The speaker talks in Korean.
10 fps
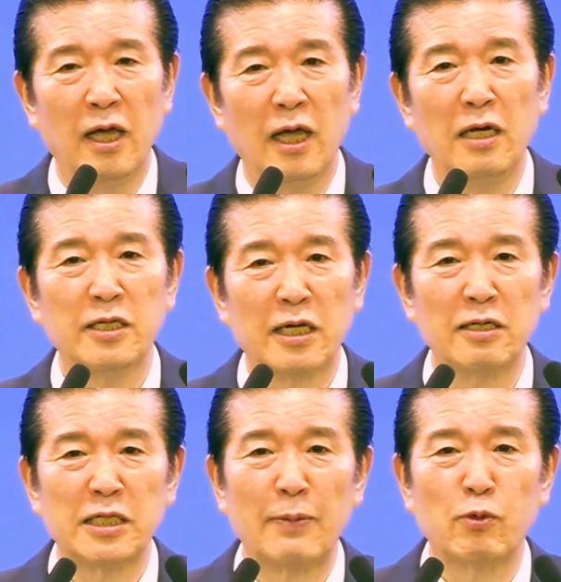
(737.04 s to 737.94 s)

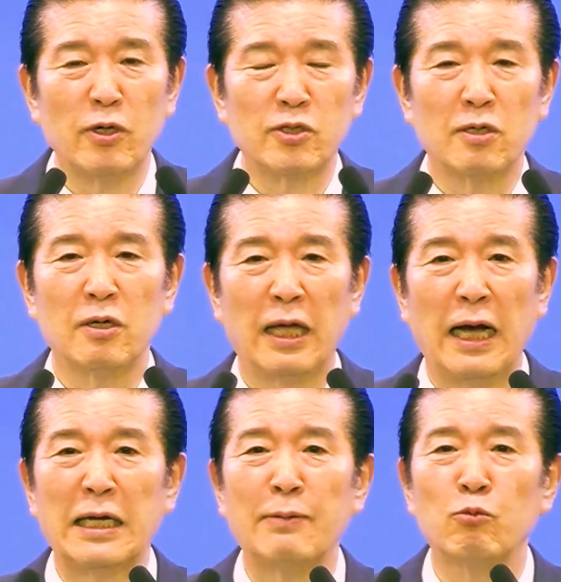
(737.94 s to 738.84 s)
엘리사를 잡기 위해서
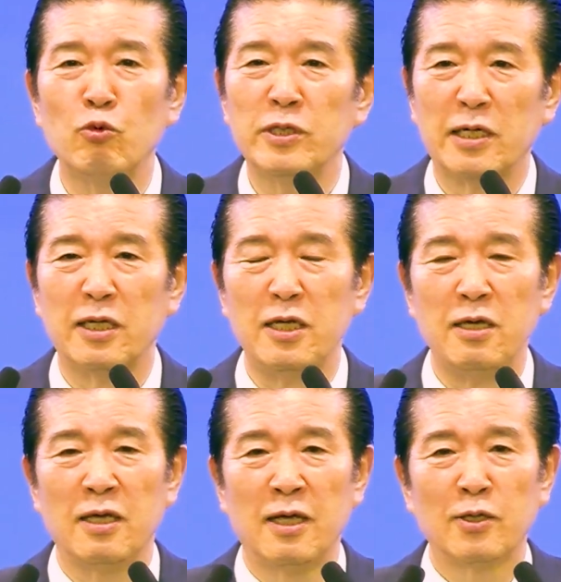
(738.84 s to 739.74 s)
아람
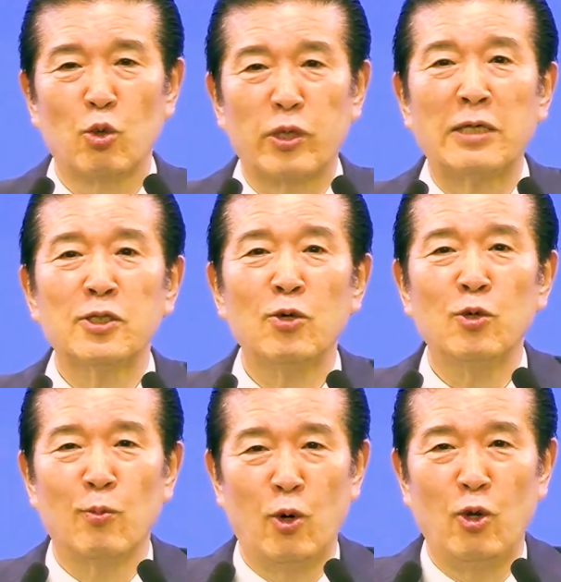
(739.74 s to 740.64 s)
군사들이
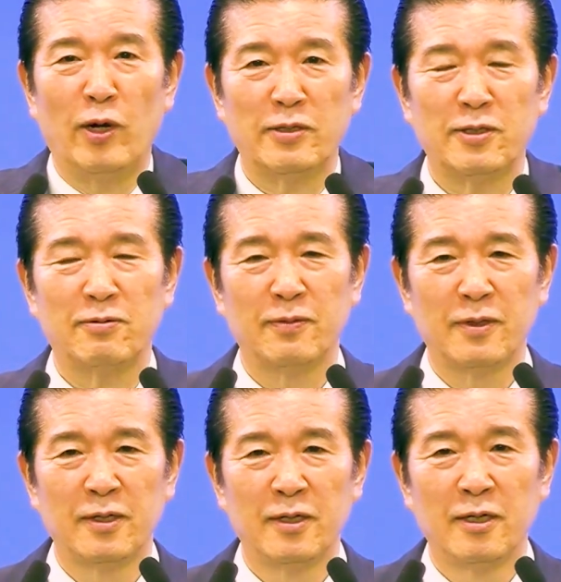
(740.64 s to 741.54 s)
도단성으로 몰려왔어요.
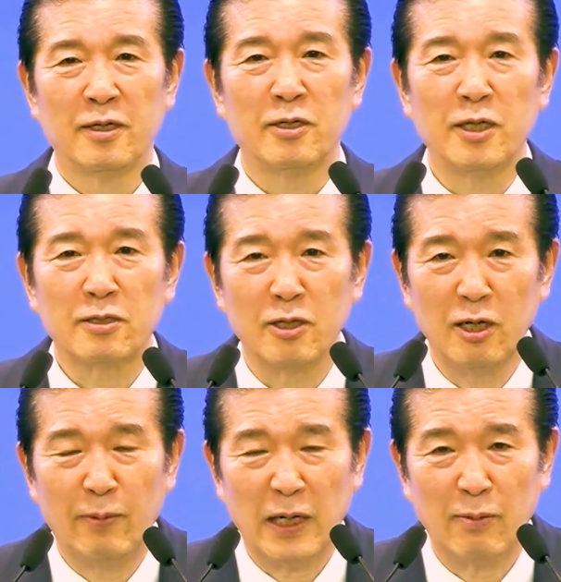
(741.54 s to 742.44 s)
그런데
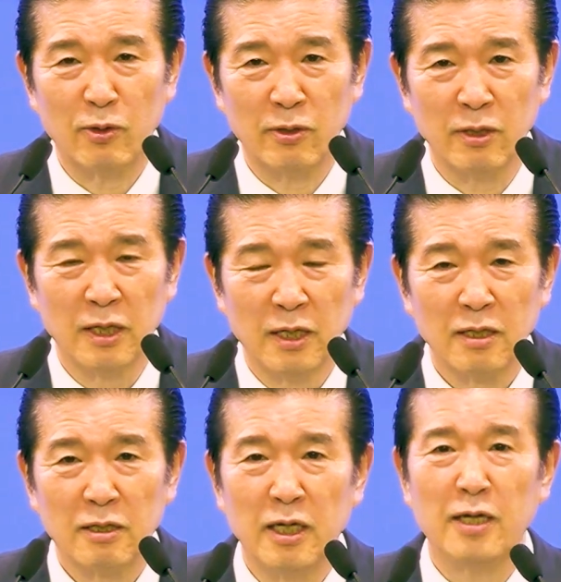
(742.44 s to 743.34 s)
그걸 바라보던
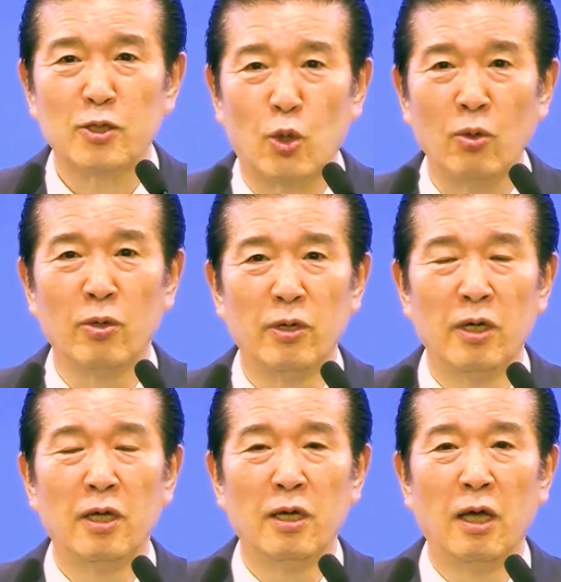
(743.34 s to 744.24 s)
그의 종,
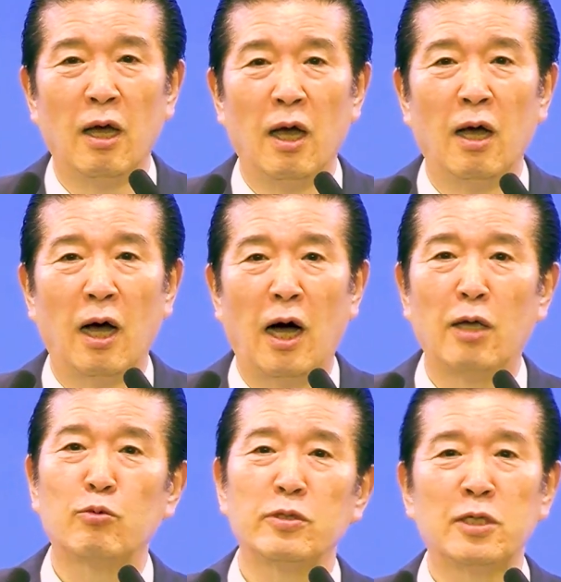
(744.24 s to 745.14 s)

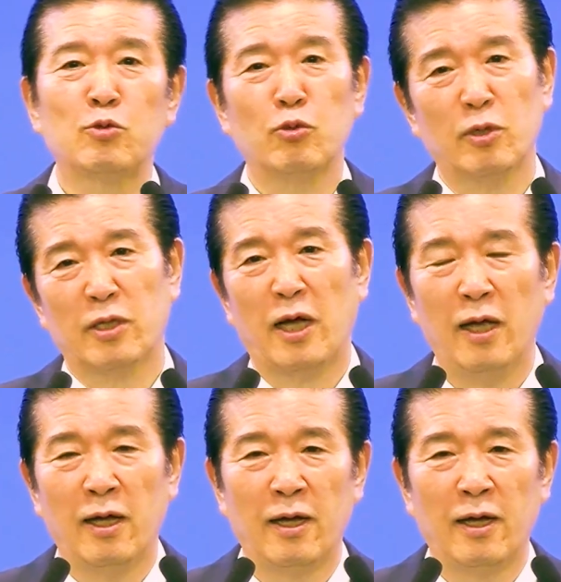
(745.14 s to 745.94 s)
아이고, 이젠 죽었다.